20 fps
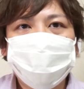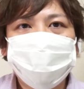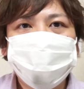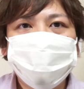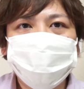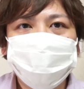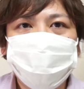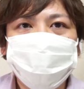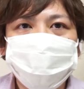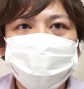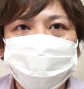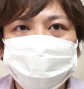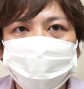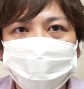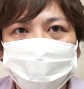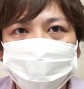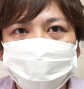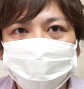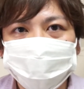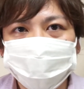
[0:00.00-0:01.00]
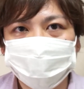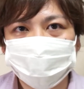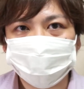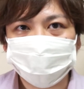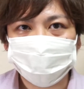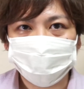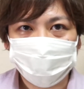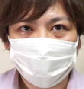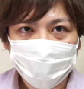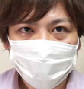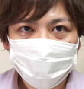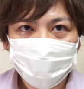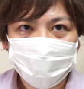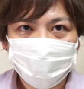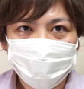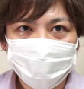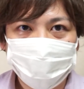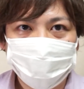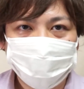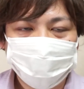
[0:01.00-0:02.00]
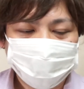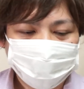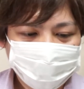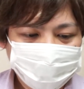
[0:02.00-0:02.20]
並みの品質らしいんですよねはい